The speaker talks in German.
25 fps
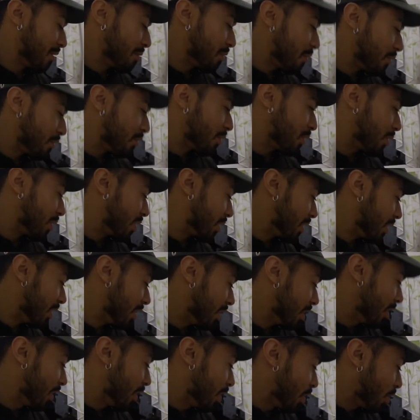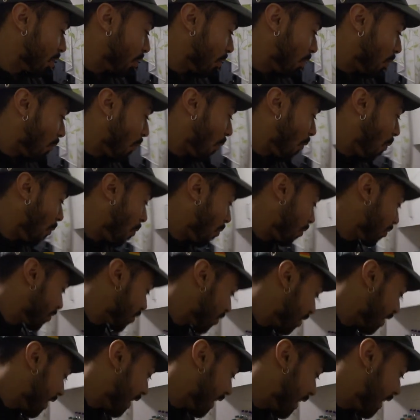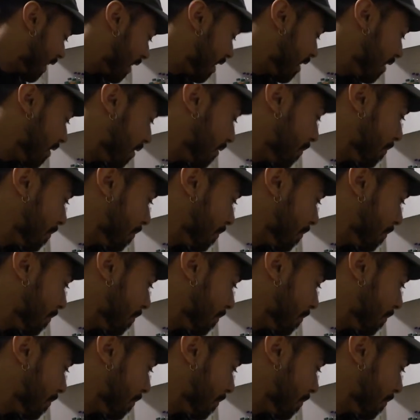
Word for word: liebe Freunde. Und hier